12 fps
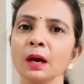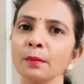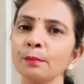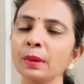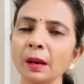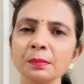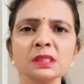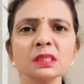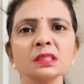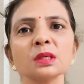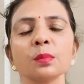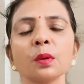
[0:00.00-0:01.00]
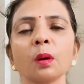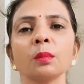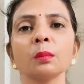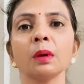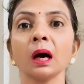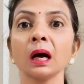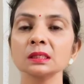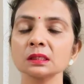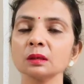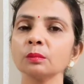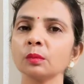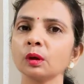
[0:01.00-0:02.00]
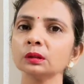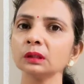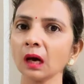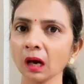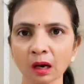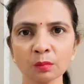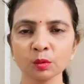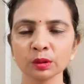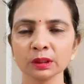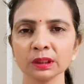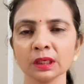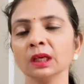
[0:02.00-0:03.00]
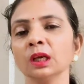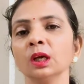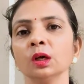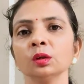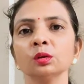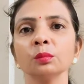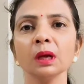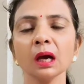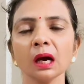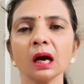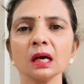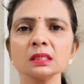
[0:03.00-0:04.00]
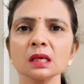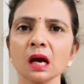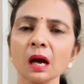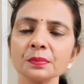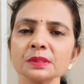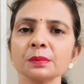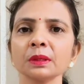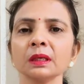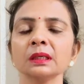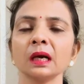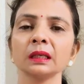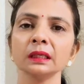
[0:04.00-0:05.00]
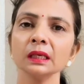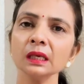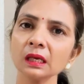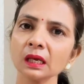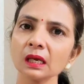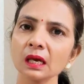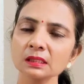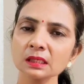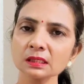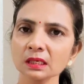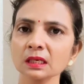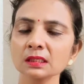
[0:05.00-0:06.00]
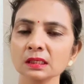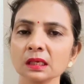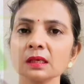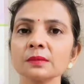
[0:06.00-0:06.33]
ब्लेमिशेस की प्रॉब्लम आजकल बहुत आम हो गई है तो मैं आज आप सबके साथ एक ऐसा सरल सा